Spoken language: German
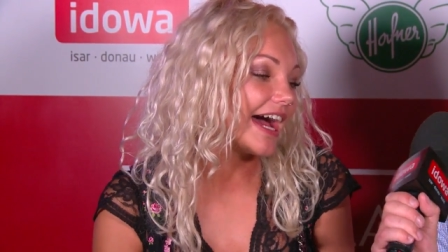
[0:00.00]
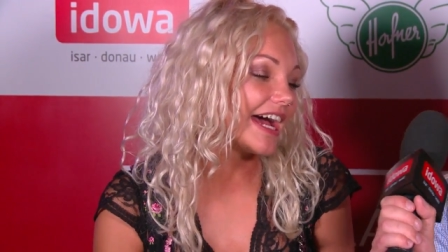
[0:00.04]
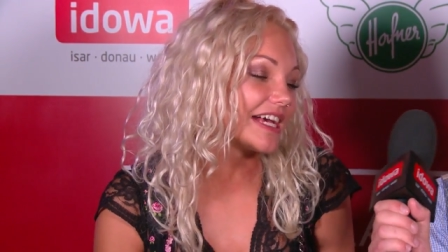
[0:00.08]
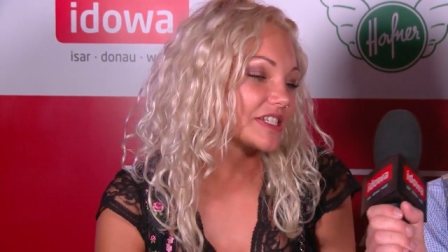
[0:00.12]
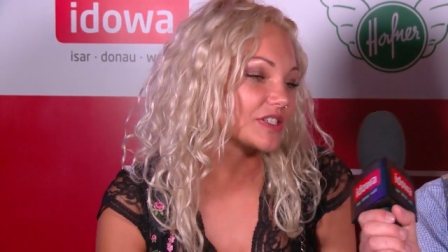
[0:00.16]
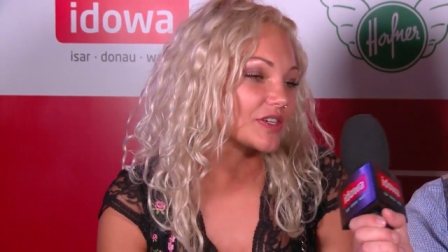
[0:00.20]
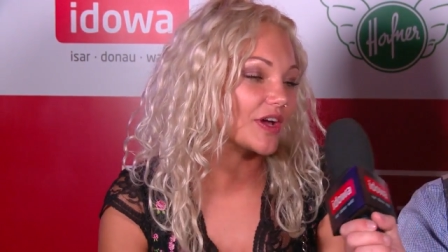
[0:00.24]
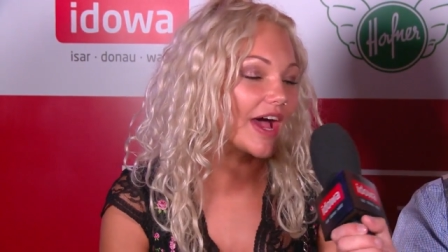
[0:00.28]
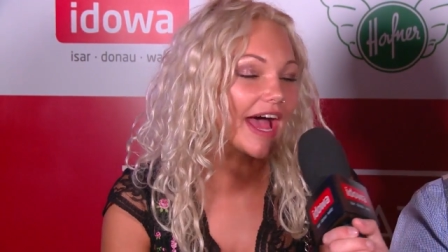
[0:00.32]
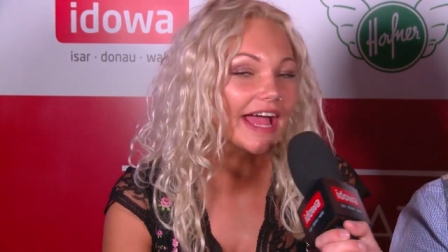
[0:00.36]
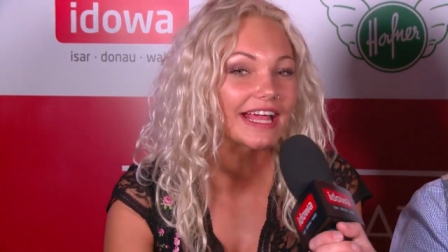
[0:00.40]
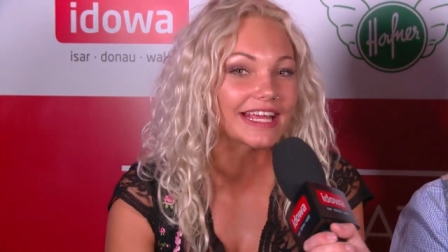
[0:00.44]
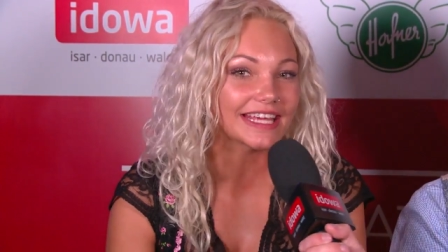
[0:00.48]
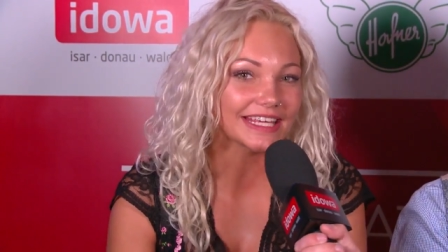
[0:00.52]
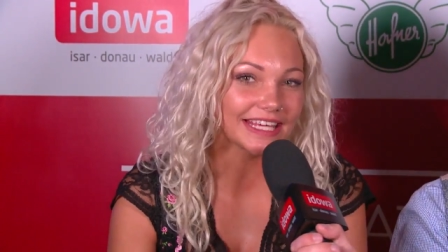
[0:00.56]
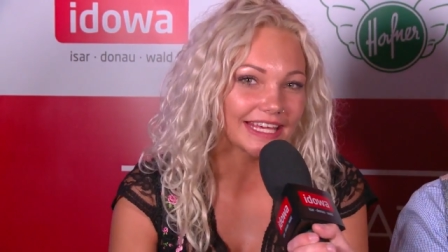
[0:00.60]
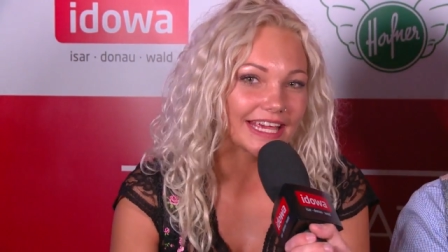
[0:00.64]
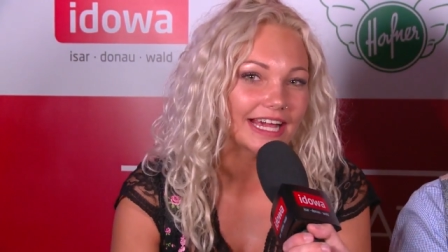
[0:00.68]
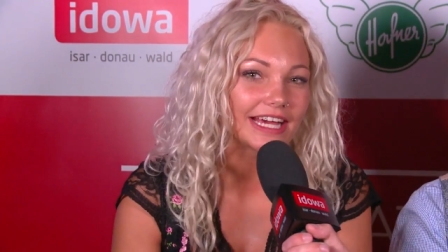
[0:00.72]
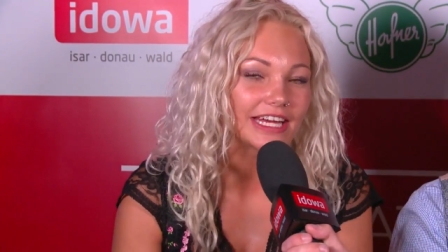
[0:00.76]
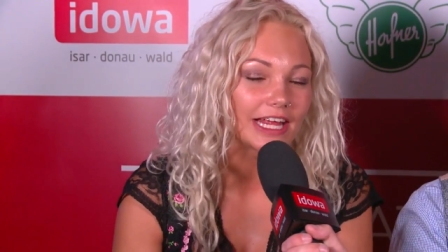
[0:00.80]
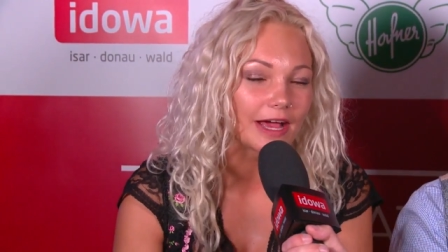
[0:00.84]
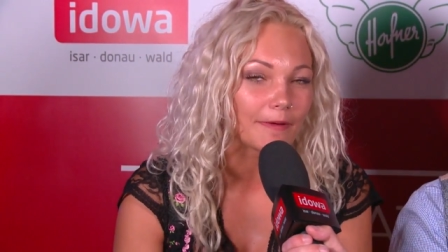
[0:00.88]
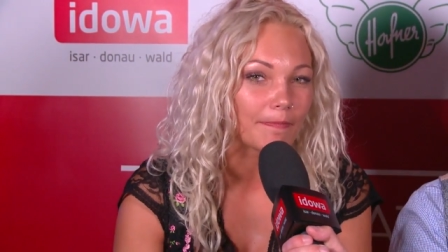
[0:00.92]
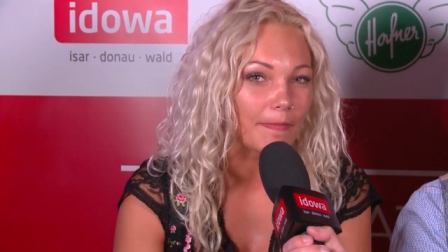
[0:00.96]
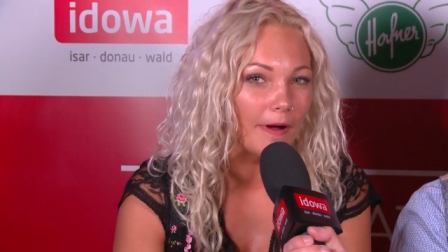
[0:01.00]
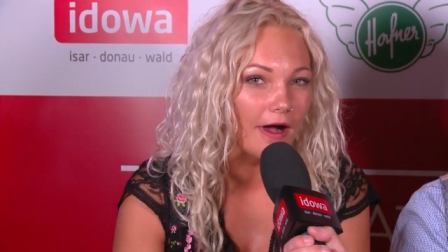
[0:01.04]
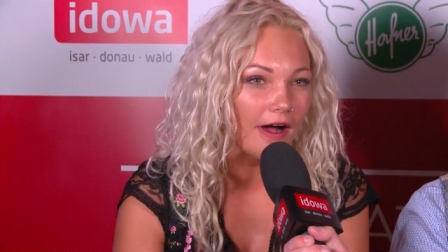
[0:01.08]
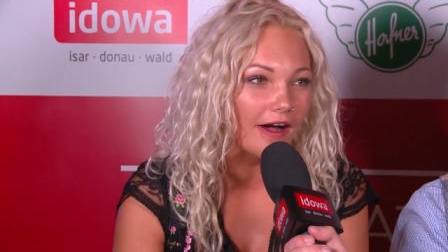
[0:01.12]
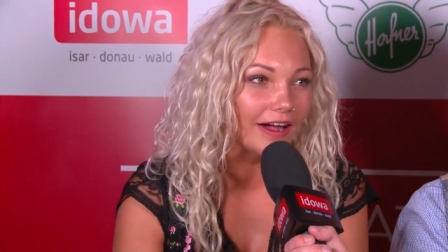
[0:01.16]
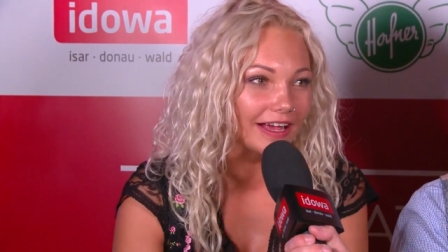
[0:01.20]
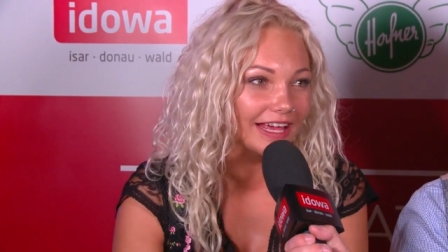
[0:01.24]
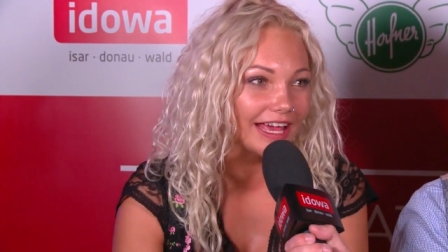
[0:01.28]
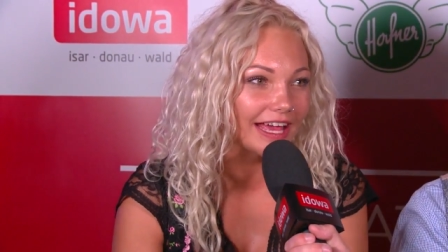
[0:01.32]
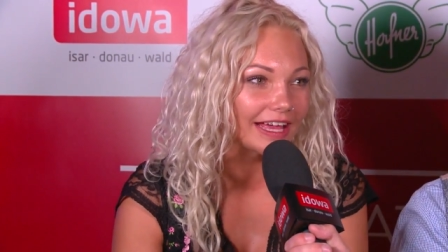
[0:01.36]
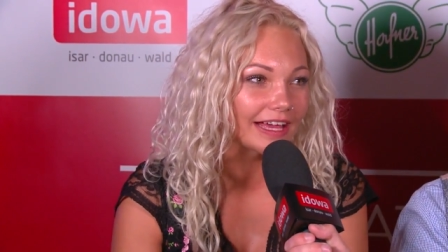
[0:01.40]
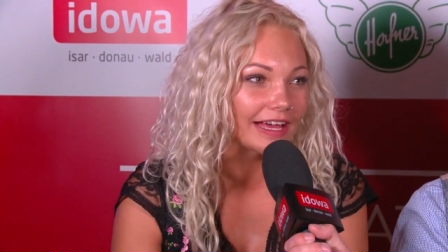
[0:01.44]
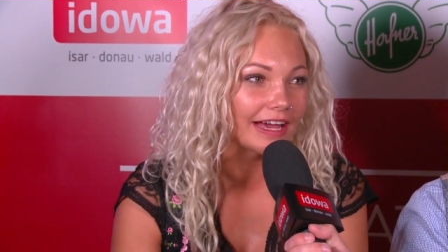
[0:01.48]
Also eigentlich eher der
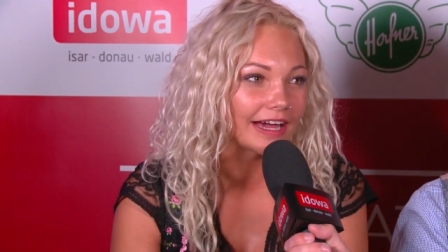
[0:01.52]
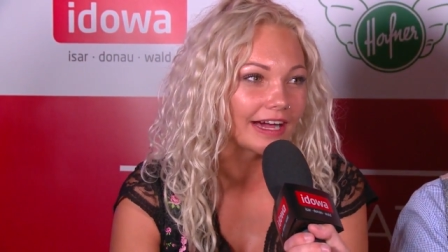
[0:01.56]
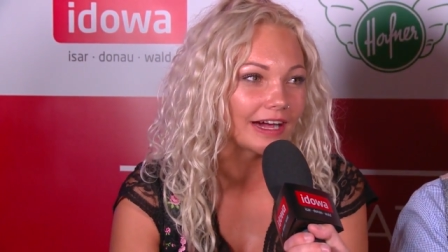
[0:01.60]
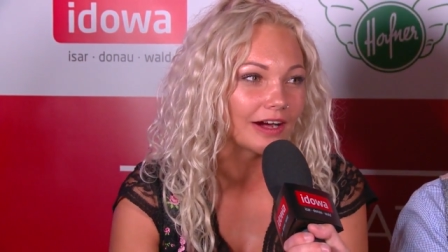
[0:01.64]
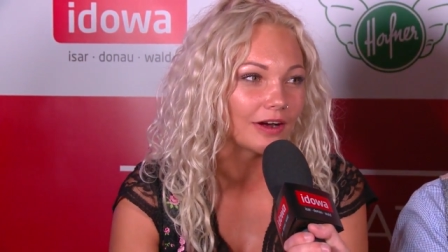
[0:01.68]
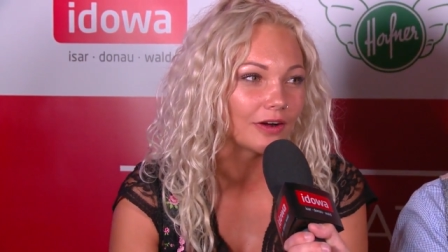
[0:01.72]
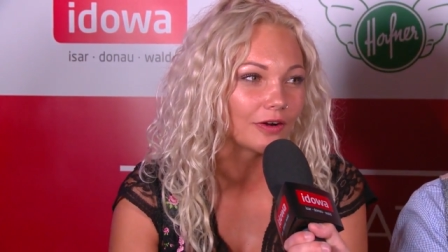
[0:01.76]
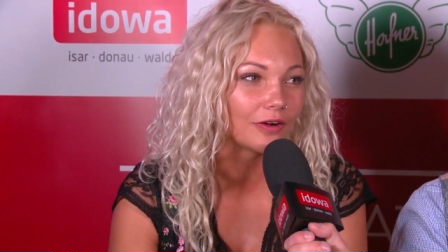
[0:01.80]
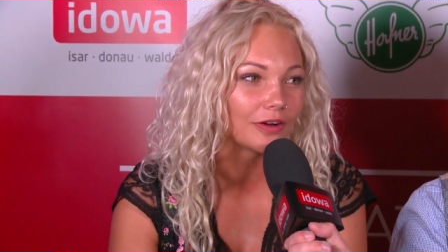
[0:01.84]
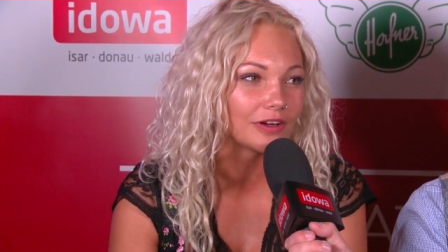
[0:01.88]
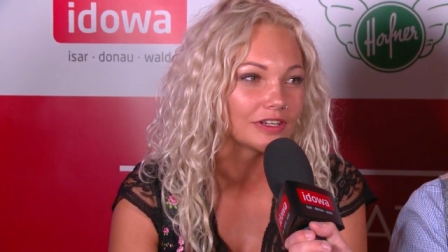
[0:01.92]
Bargänger